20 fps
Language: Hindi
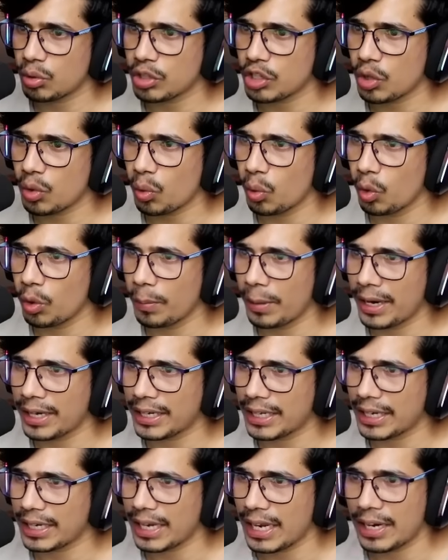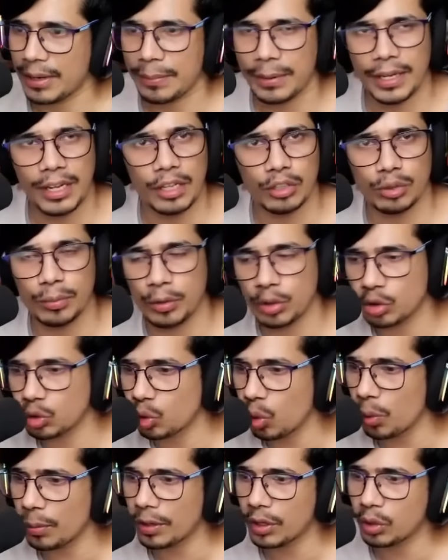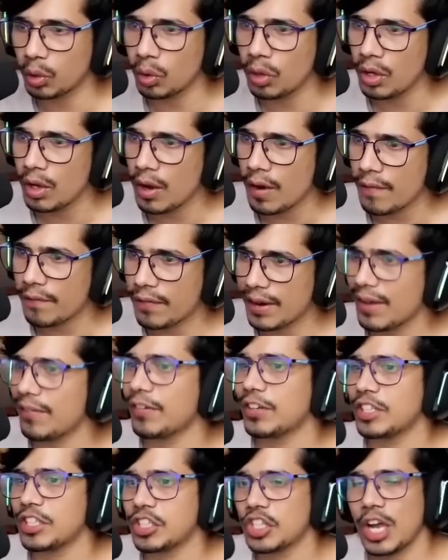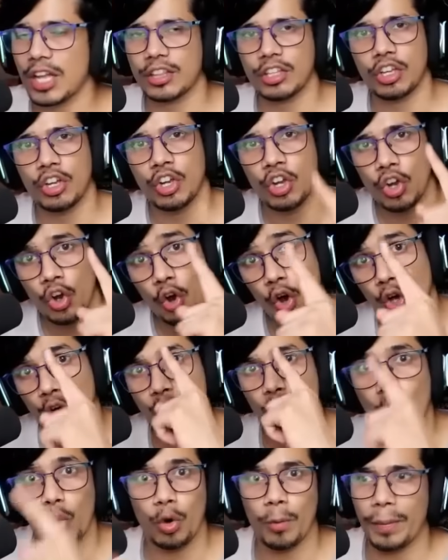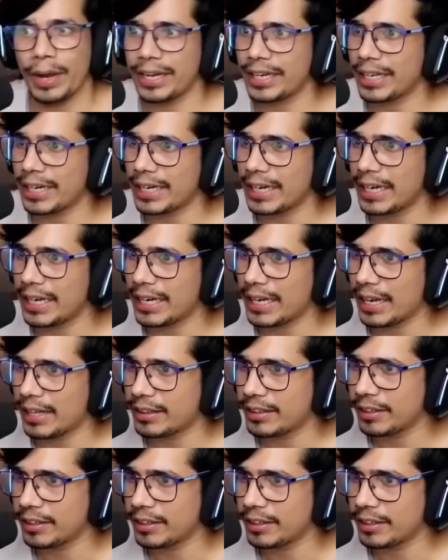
सा कोल माइन करके आना पड़ेगा तो मेरे को दो मिनट दो फटाफट से जाते हैं और कोल माइन करके लेके आते